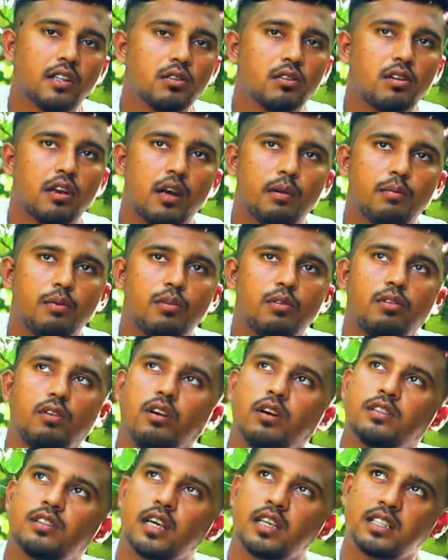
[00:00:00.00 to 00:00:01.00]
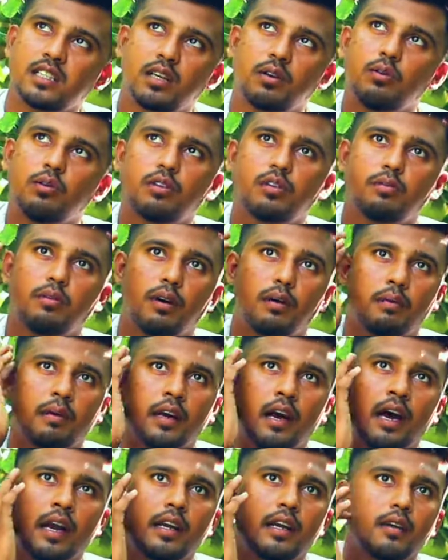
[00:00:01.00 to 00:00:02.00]
কিন্তু লেবু চাষটা করতে পারবে
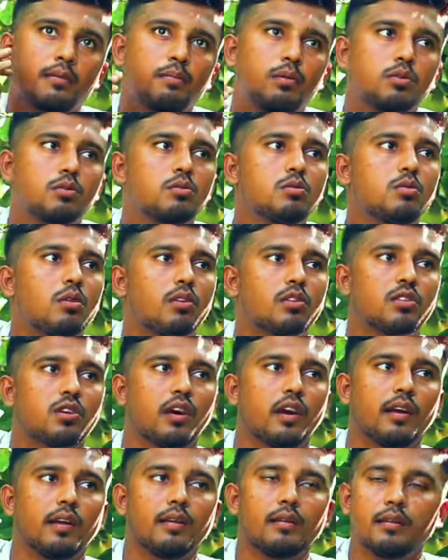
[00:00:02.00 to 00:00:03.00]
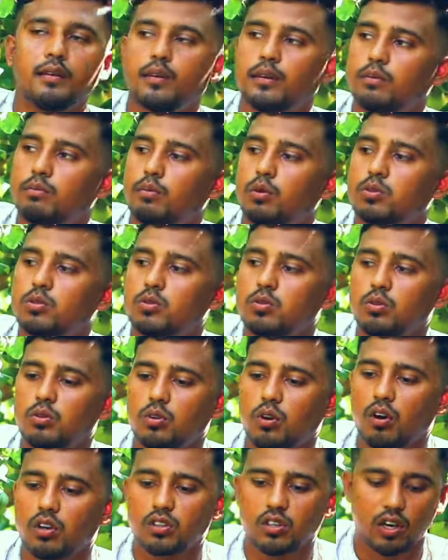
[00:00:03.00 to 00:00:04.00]
আর এটার প্রচুর রস হয় প্রচুর
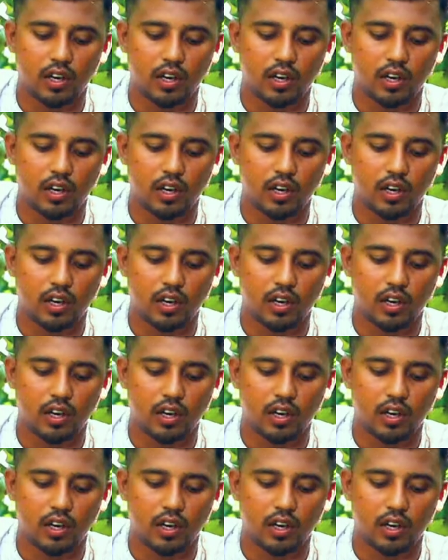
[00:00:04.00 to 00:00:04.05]
রস